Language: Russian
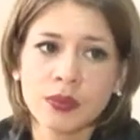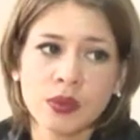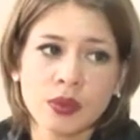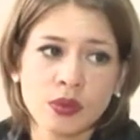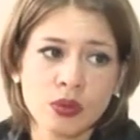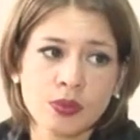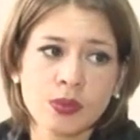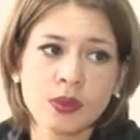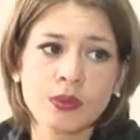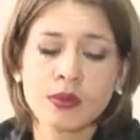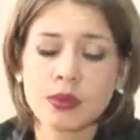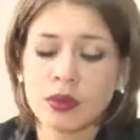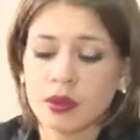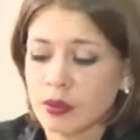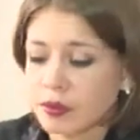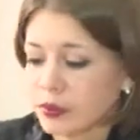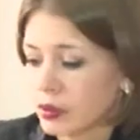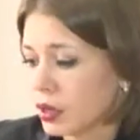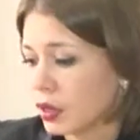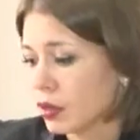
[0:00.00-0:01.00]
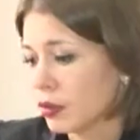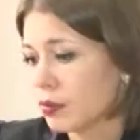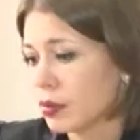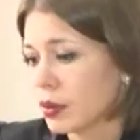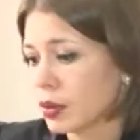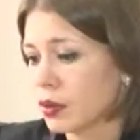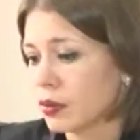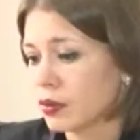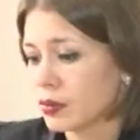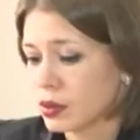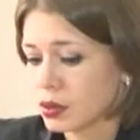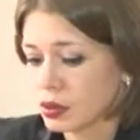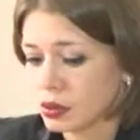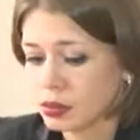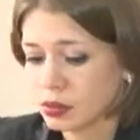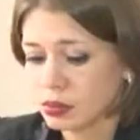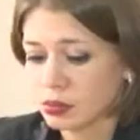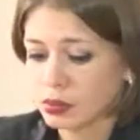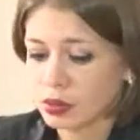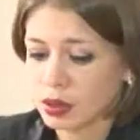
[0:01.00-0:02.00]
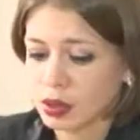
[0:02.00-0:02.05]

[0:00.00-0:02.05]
собственно говоря, продавцы